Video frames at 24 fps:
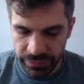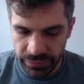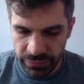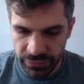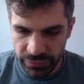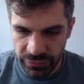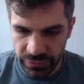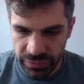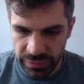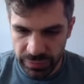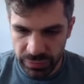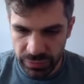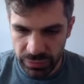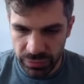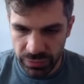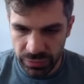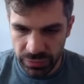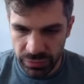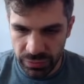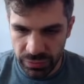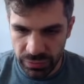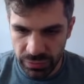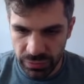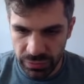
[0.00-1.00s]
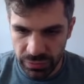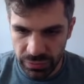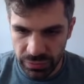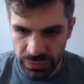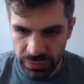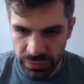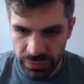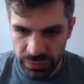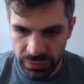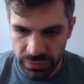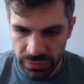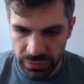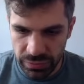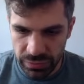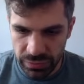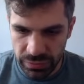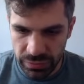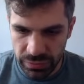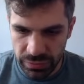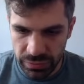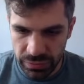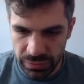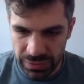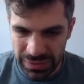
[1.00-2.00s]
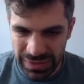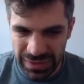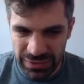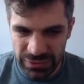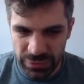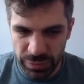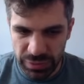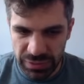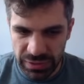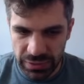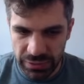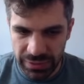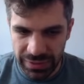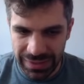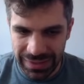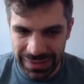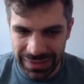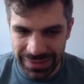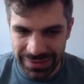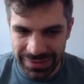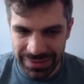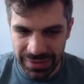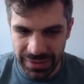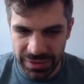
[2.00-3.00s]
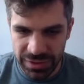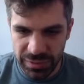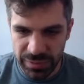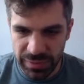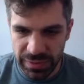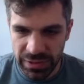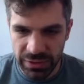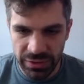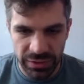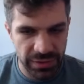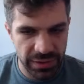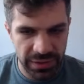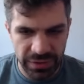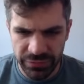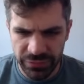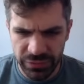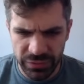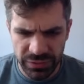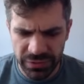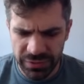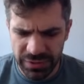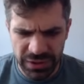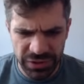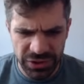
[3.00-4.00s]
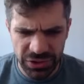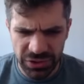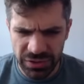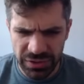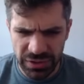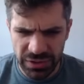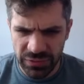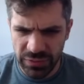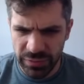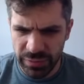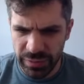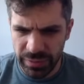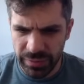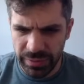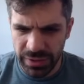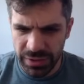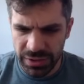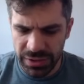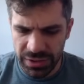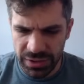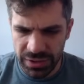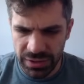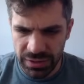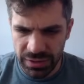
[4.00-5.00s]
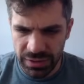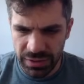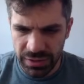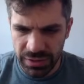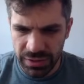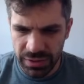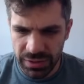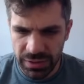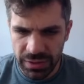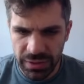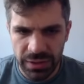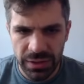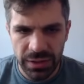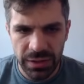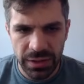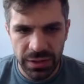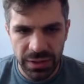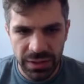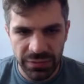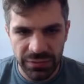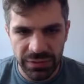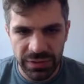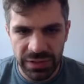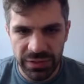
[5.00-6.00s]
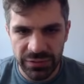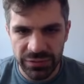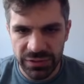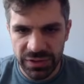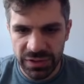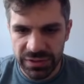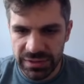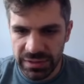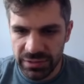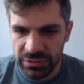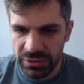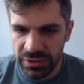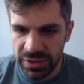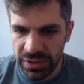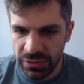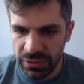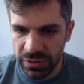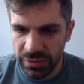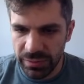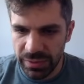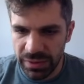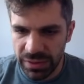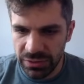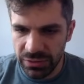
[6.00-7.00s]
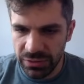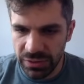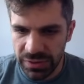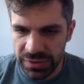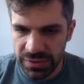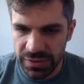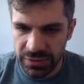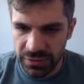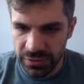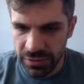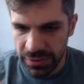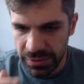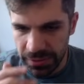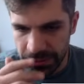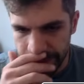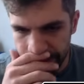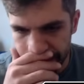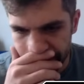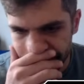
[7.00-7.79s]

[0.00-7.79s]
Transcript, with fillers: Vamos... Mas vou botar o rei em E7 melhor. Rei G7 foi bobagem. Cavalo F3 ele não entregou em B2 agora?